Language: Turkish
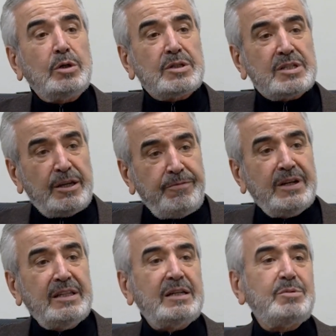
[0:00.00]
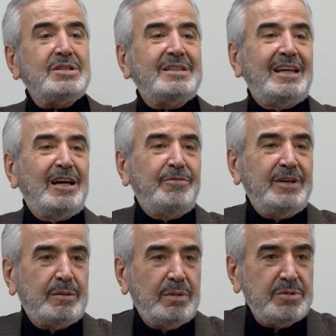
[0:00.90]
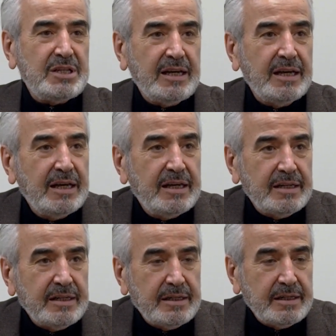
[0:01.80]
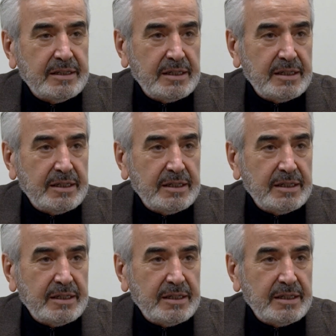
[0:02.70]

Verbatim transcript: e, zayıf yanlarımızı telafi etmemize de e,